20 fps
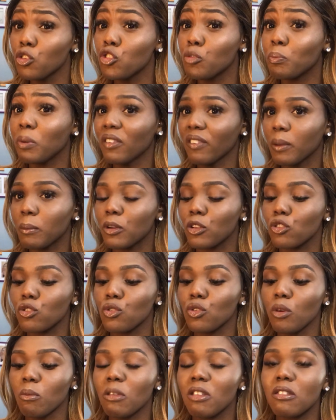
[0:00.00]
Je suis pas vraiment
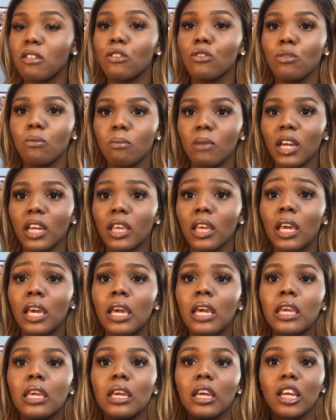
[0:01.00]
sûre, mais c'est une marque
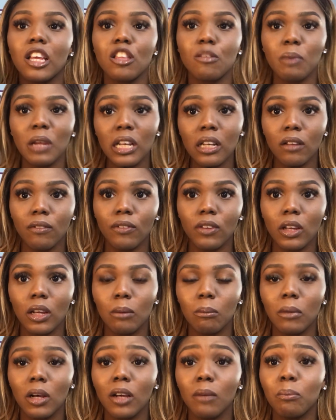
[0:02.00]
qui respecte
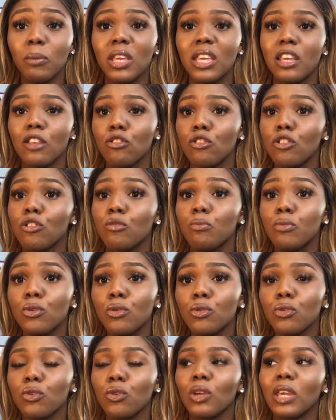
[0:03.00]
l'environnement puis qui utilise
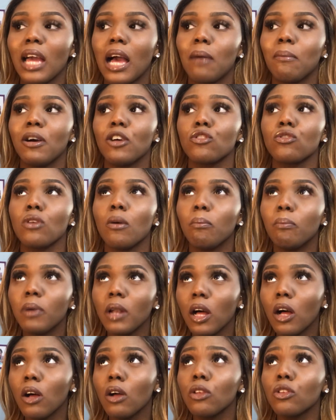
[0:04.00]
beaucoup de trucs à base de
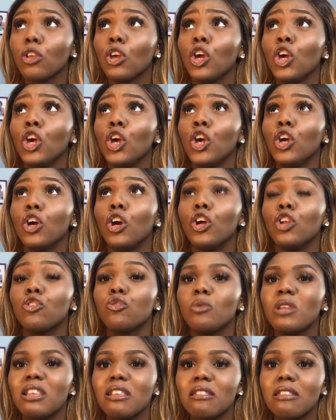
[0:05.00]
plantes, euh,
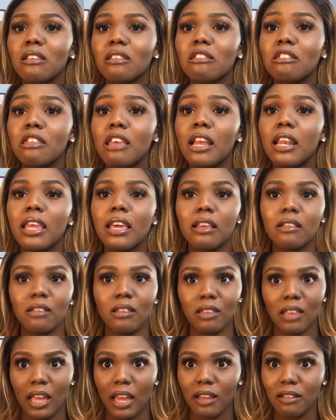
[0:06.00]
d'huiles essentielles,
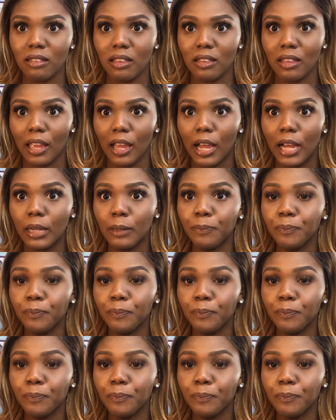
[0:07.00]
etc. etc.